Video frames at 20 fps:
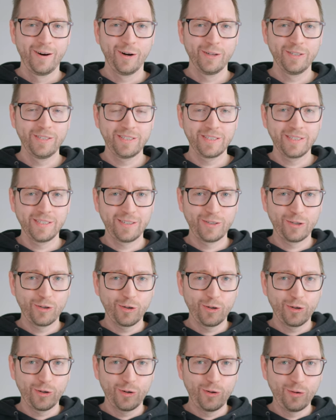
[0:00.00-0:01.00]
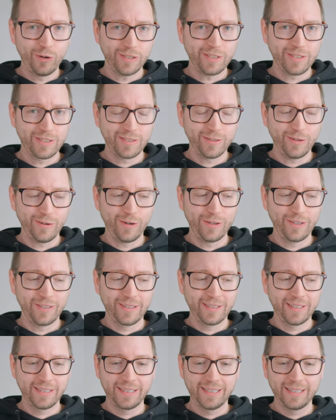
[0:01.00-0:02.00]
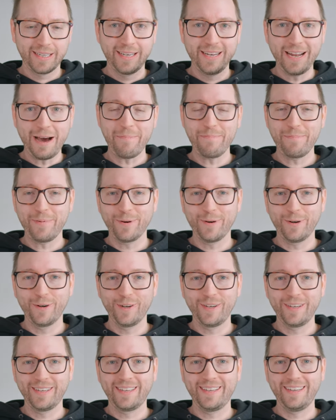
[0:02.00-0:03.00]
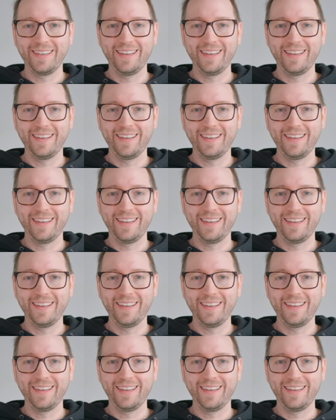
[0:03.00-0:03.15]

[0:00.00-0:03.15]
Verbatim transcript: Und sie sind kurz und knapp und